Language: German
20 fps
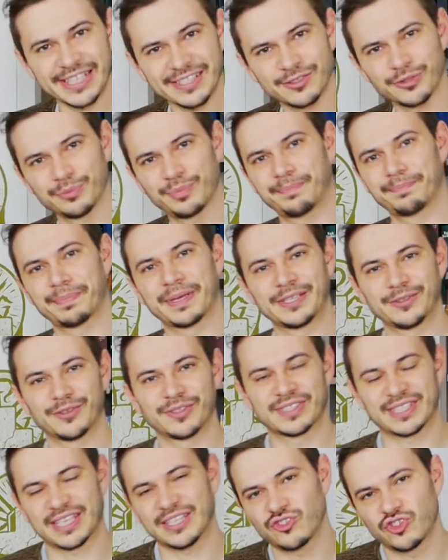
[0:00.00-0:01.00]
das bringt
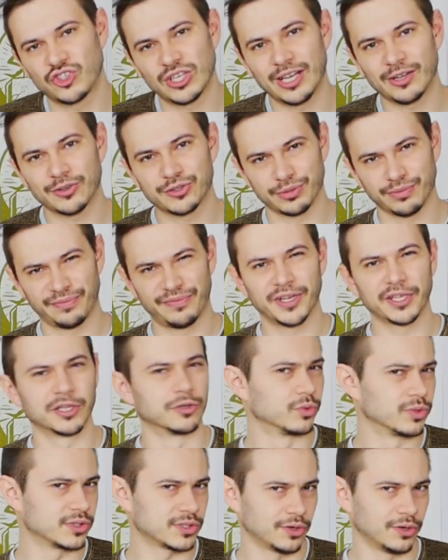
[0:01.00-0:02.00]
uns ganz schnell auch zum
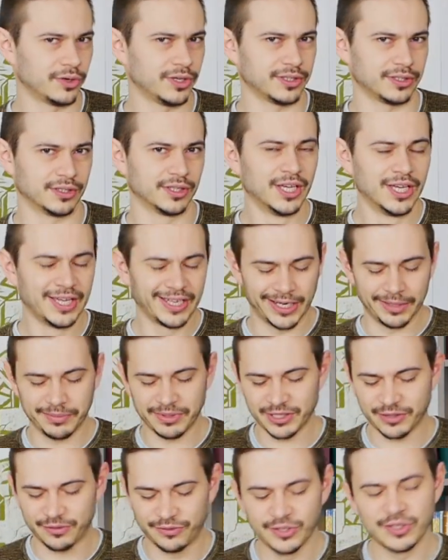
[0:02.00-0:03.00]
Vaterunser heute.
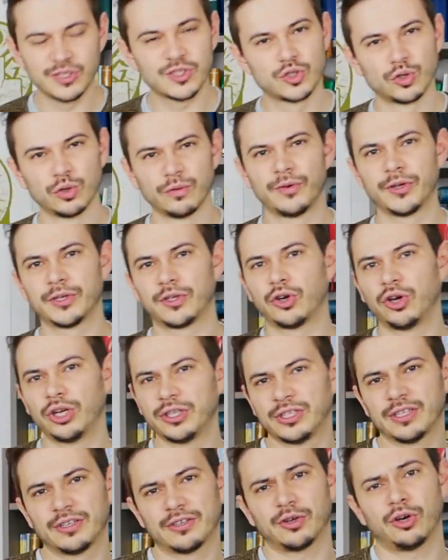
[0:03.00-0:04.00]
Nämlich, ich finde, so wird
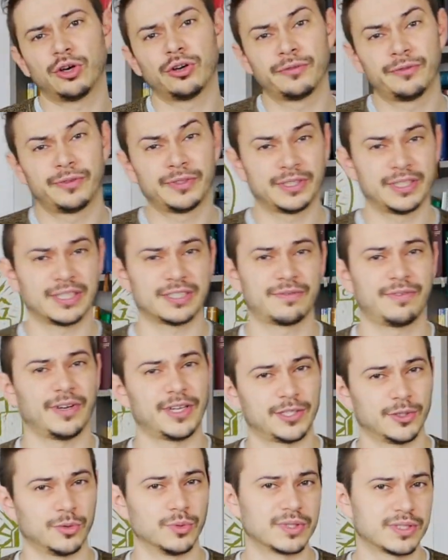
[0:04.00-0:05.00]
heute häufig das
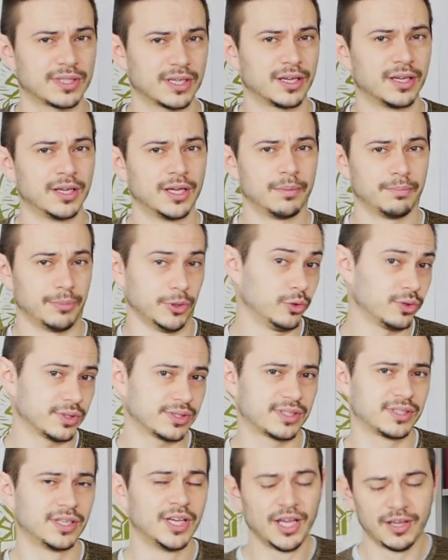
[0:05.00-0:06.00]
Vaterunser
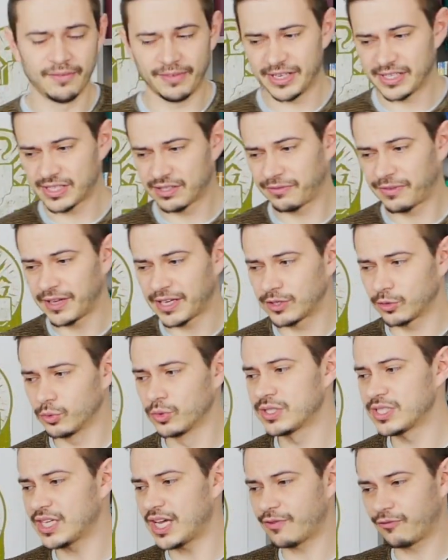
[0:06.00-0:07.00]
benutzt. Wenn das
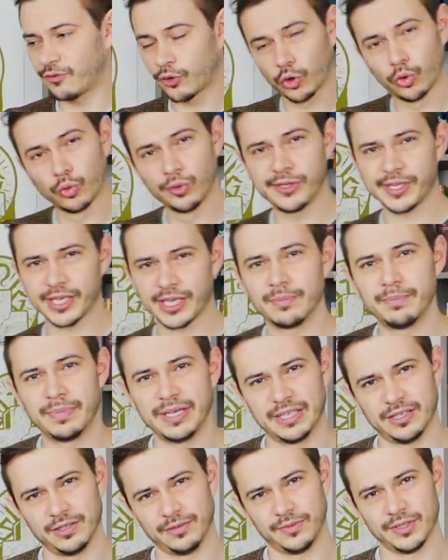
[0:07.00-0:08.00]
Vaterunser einfach
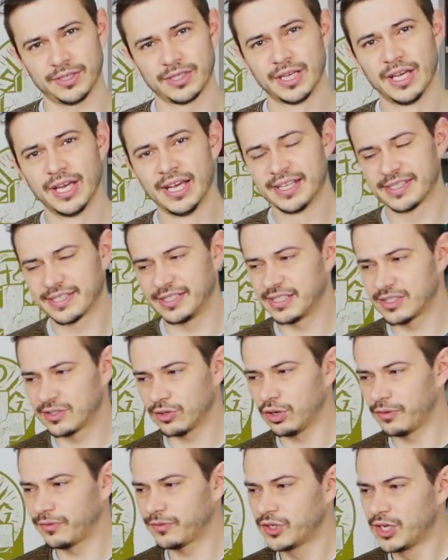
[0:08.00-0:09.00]
runtergebetet wird, sind
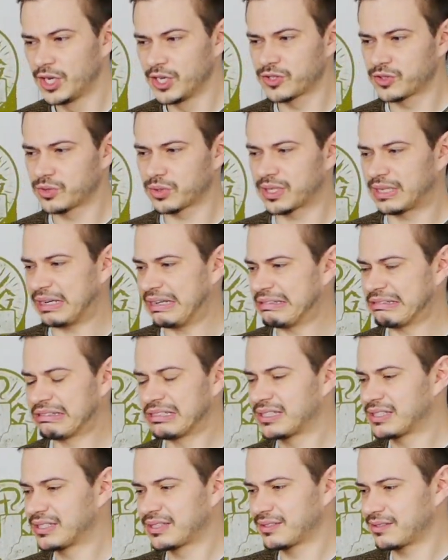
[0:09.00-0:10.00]
es oft so
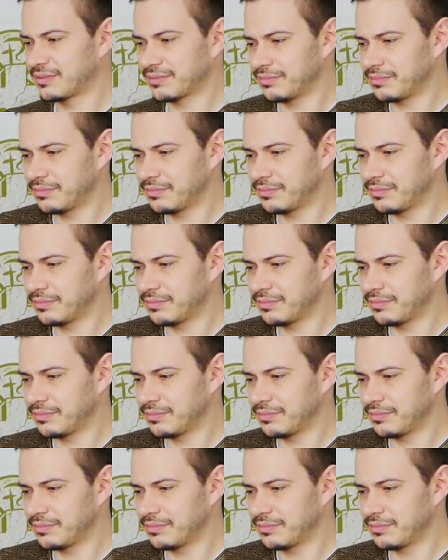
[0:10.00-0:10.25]
ganz